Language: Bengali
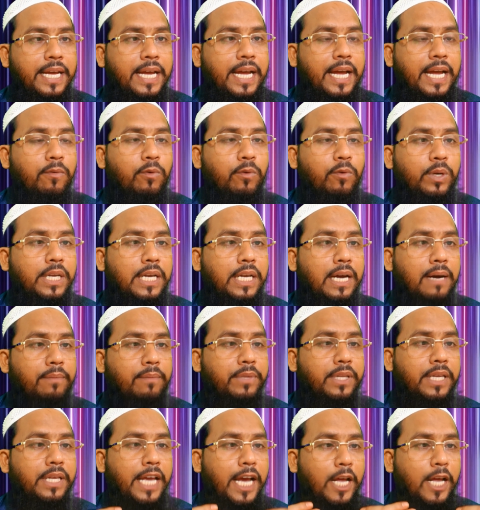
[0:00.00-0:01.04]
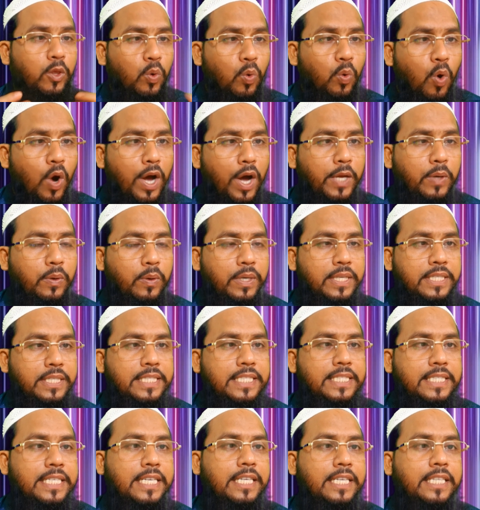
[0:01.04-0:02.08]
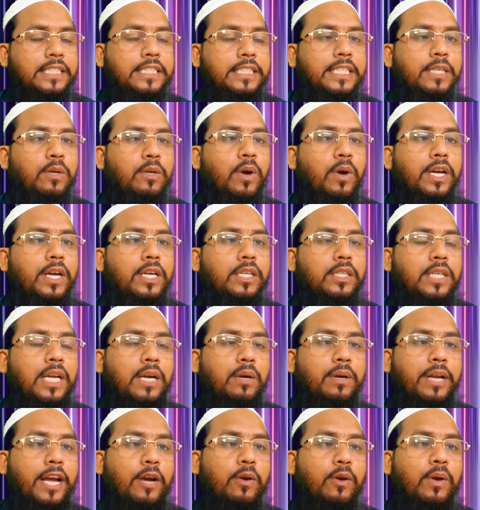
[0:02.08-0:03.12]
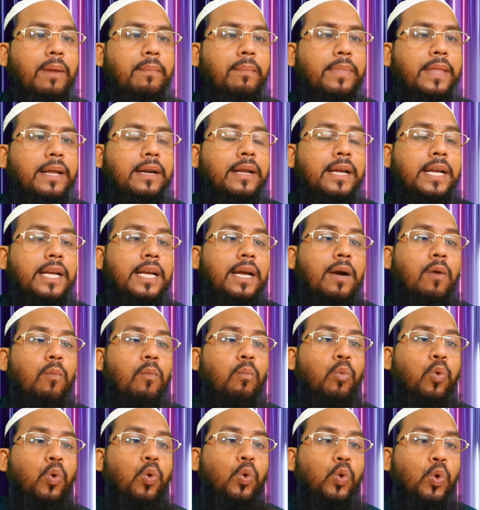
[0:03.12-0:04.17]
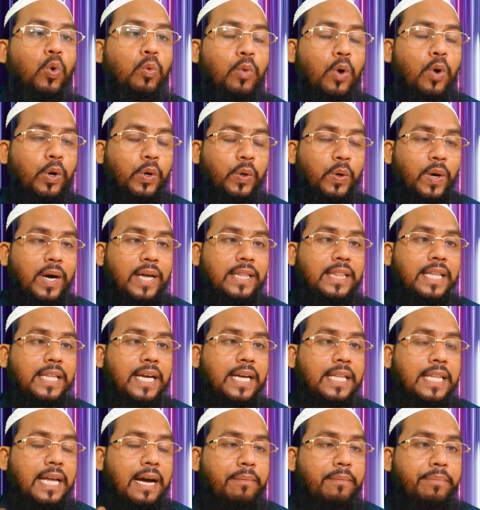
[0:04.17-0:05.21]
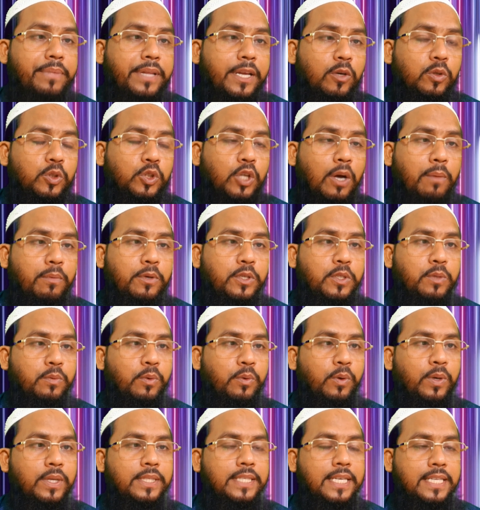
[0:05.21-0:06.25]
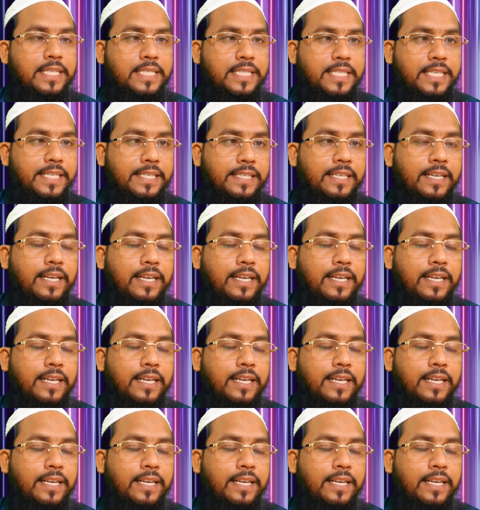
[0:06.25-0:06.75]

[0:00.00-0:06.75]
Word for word: এবং কি আপনি এত ক্ষয় করেছেন যে সেই ক্ষয়ের কারণে এখন আপনার ভুলু মন অর্থাৎ আপনি এখন সব কিছু ভুলে যাচ্ছেন